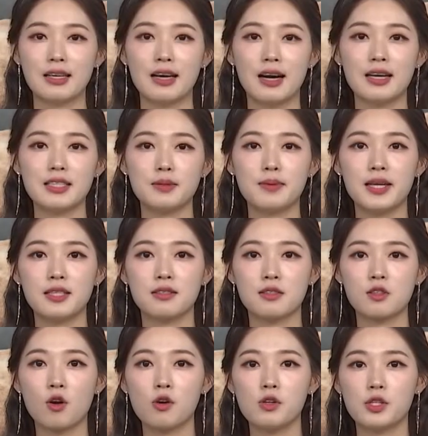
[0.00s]
하지만
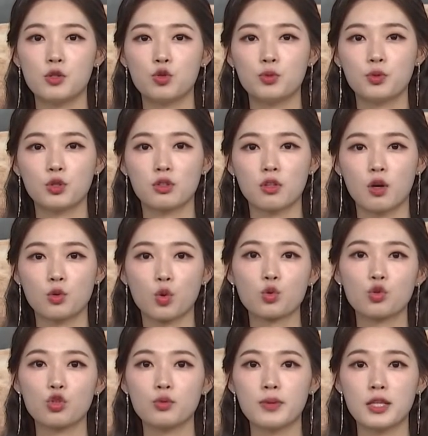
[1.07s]
설 이후부터
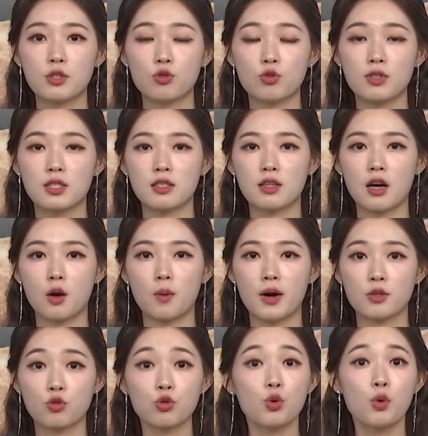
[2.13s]
도축 마릿수
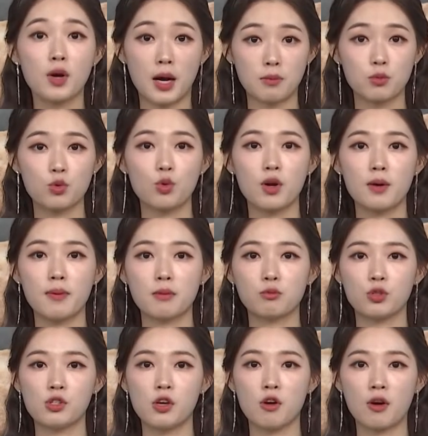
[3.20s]
증가와 수요 감소가
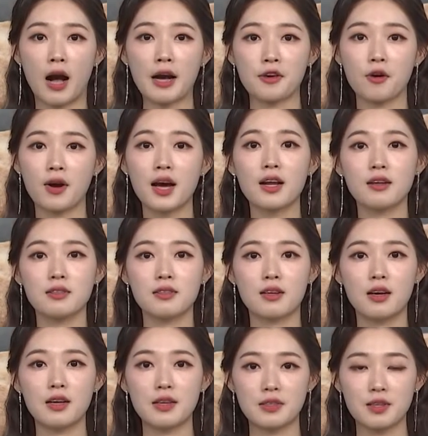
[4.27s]
맞물려 가격
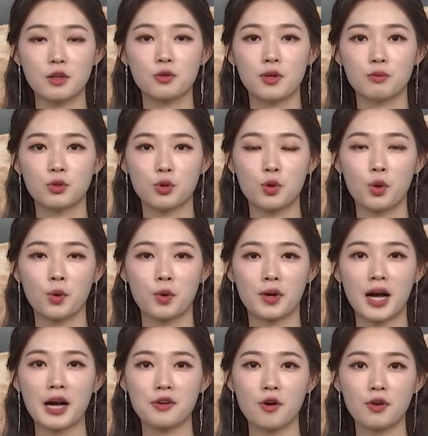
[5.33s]
하락세가 예상되므로
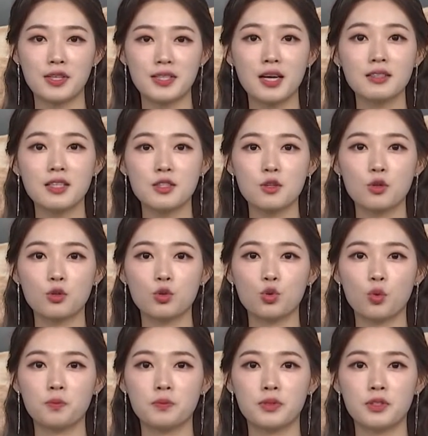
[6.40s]
가격이 상대적으로
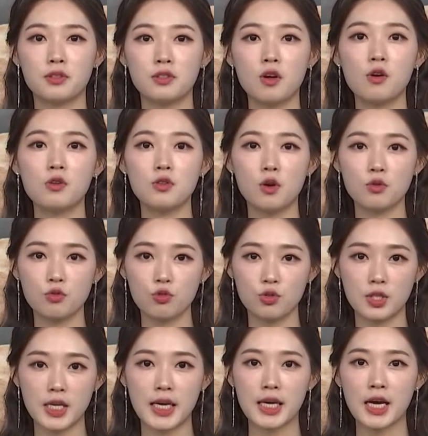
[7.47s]
높은 설
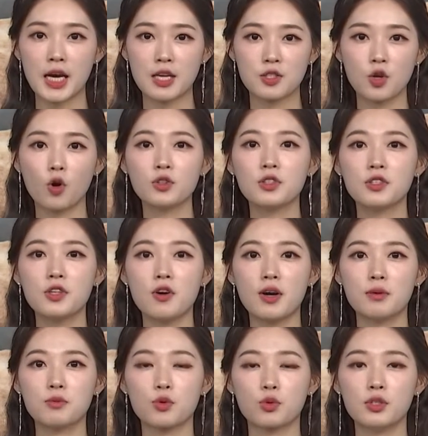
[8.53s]
성수기에 저능력
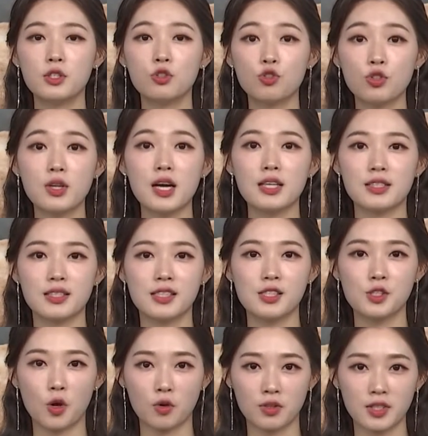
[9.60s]
감소를
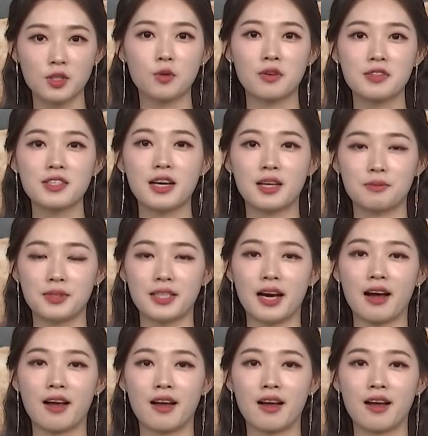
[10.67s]
출하하시길 적극 권장합니다.